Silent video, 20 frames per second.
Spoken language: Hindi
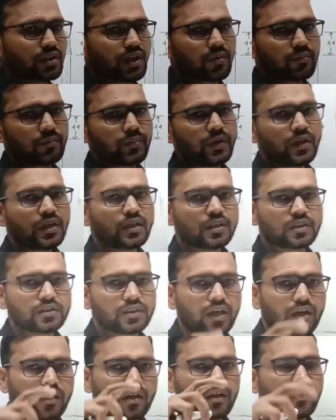आर्म पे
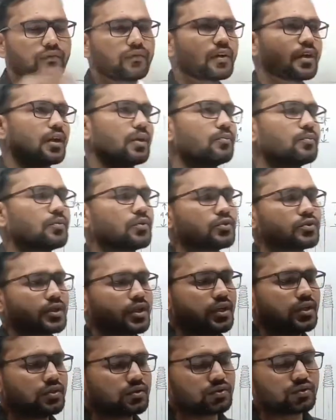या एफ़ क्लैम्प होता
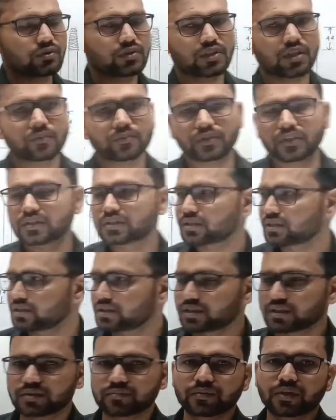है जो कि आप देख सकते हैं
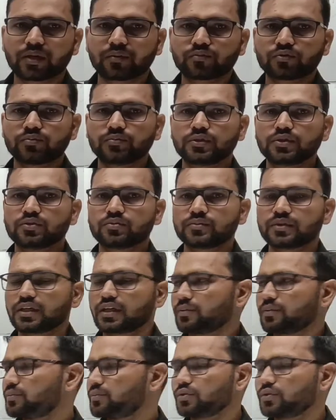जैसे मैंने आपको वीडियो में
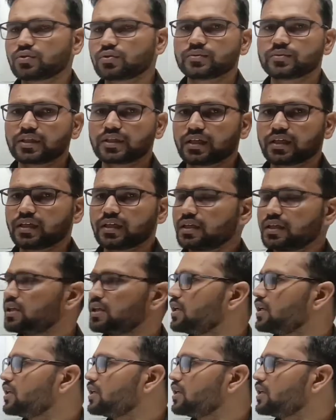दिखा फोटो में दिखाया है